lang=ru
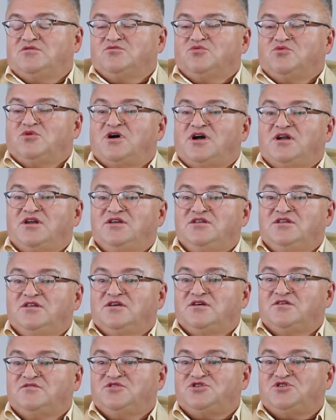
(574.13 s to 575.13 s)
ну холин,
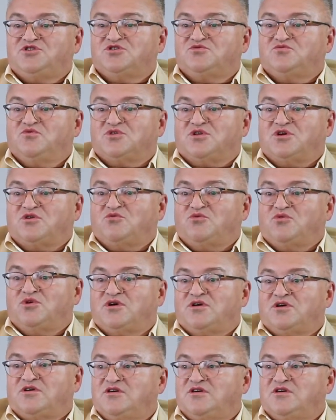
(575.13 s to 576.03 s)
вещество такое.